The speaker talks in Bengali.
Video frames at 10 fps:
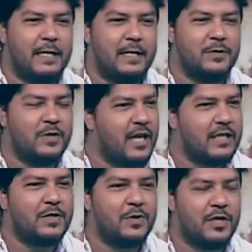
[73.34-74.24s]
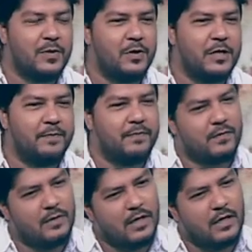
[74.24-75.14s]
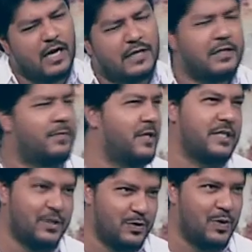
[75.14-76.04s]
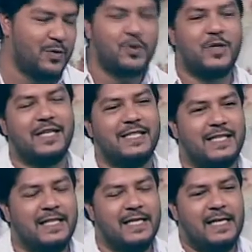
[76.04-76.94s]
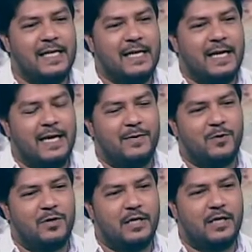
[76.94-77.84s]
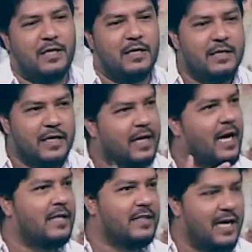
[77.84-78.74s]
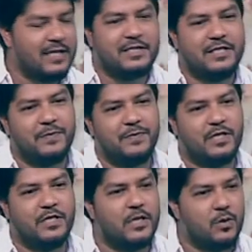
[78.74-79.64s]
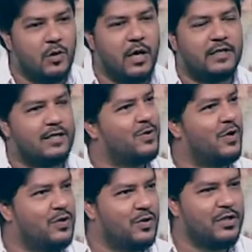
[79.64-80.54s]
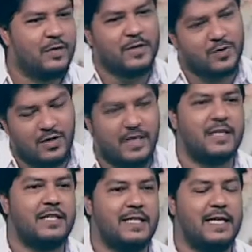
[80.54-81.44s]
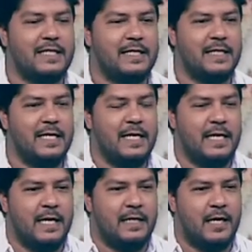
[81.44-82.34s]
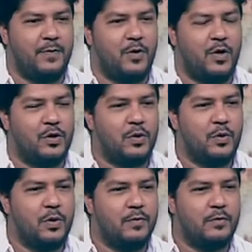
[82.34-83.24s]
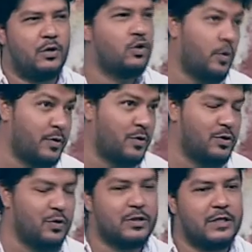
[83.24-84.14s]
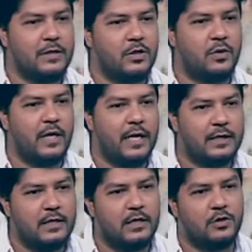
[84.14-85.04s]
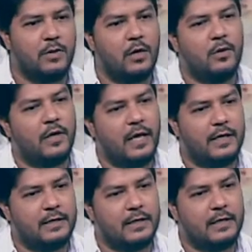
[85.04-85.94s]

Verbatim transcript: যদি কাজের কথাই বলি কাজের প্রেশার তো অবশ্যই আছে এর মধ্যে ঈদের কাজ আসছে সেই ডেটগুলো অ্যাডজাস্ট করার জন্য যে ব্যস্ততা থাকে সেটা আছে তারপর হয়তো একটু শপিং করতে হচ্ছে কিছু ক্যারেক্টার কিছু ভালো ভালো ক্যারেক্টার